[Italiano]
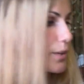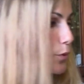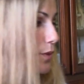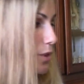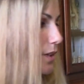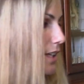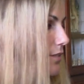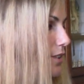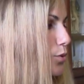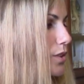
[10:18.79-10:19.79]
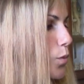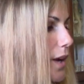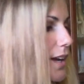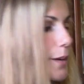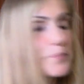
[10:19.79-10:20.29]
avevo fatto anche il video di
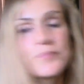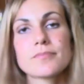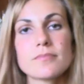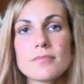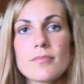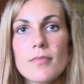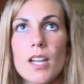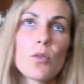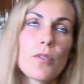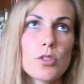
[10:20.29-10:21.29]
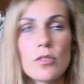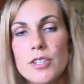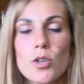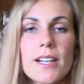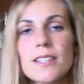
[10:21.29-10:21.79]
quella ho fatto il
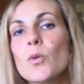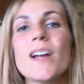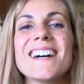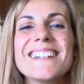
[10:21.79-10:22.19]
video anche di quella